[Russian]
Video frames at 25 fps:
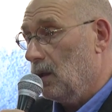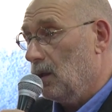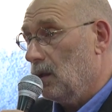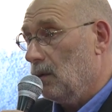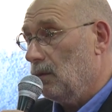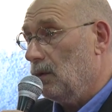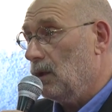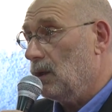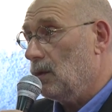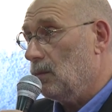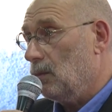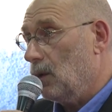
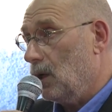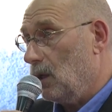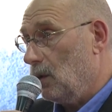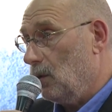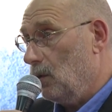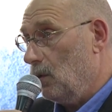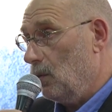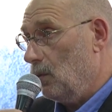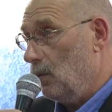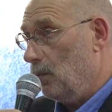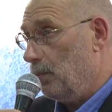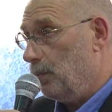В этом
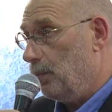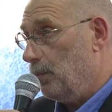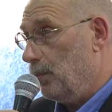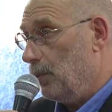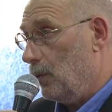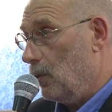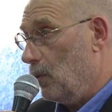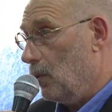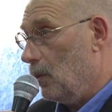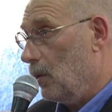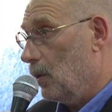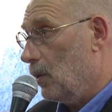году
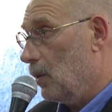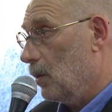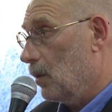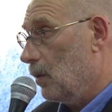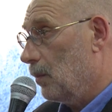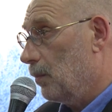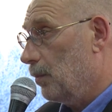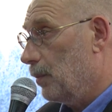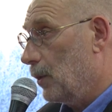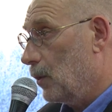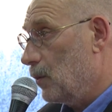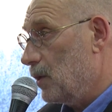по
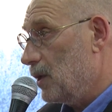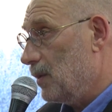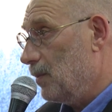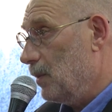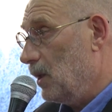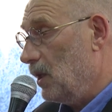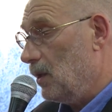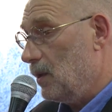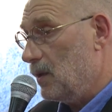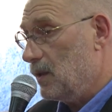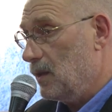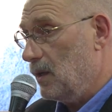
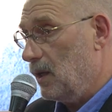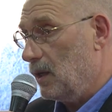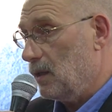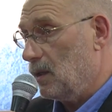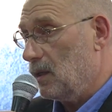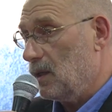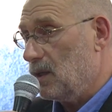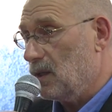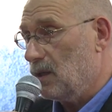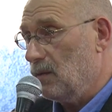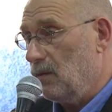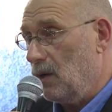просьбе
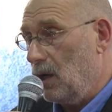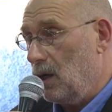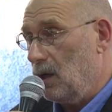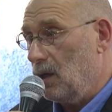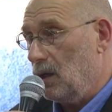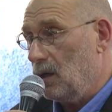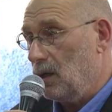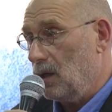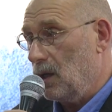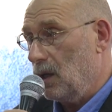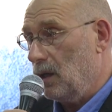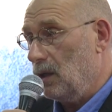
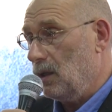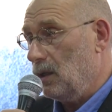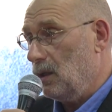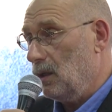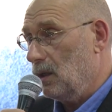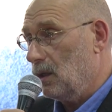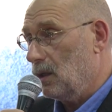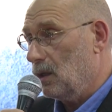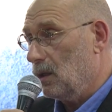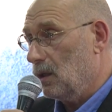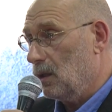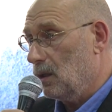издательства я
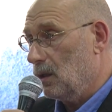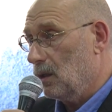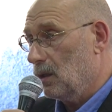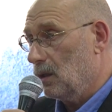их